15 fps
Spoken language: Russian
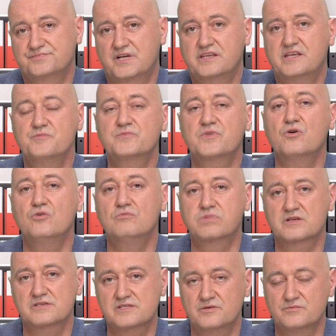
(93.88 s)
каким-то
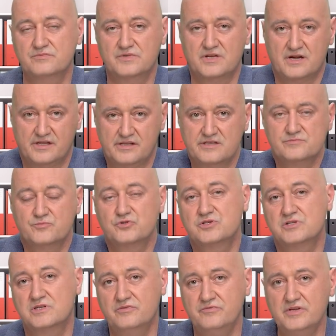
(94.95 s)
образом организму
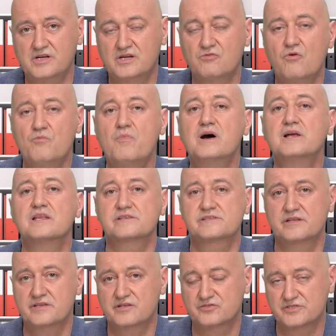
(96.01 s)
человека. Его мало
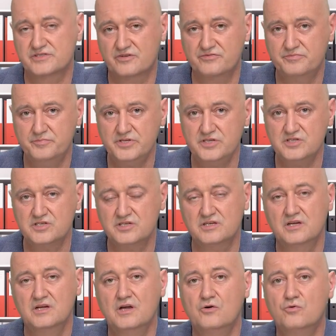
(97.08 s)
содержится в
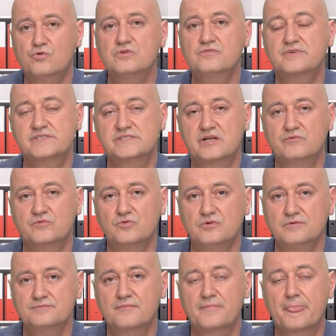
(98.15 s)
пище. Он в
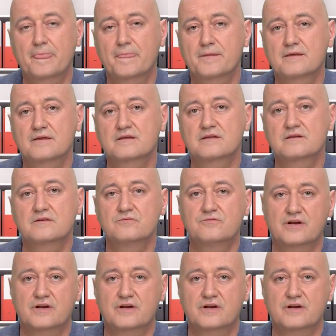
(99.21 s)
основном э,